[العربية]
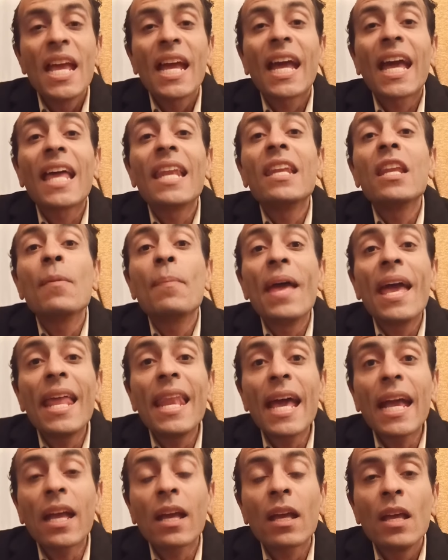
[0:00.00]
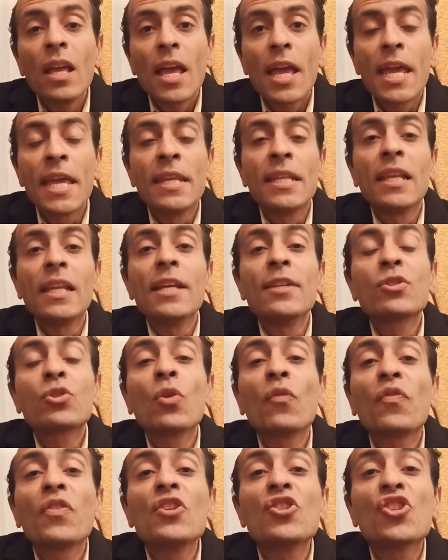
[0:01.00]
خلي بالك ان
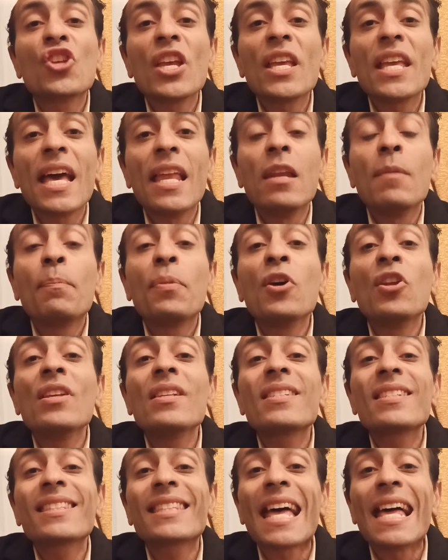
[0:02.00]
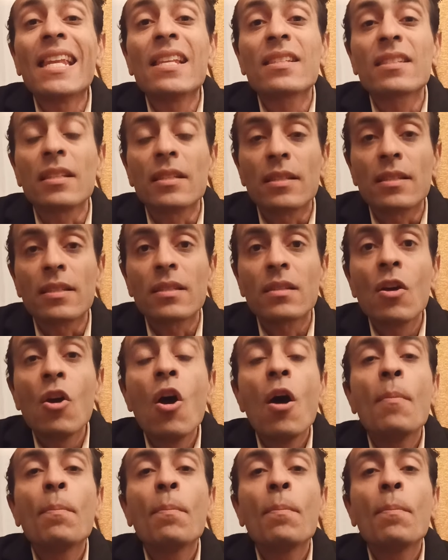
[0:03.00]
الاسوفيجيال بيريستالسز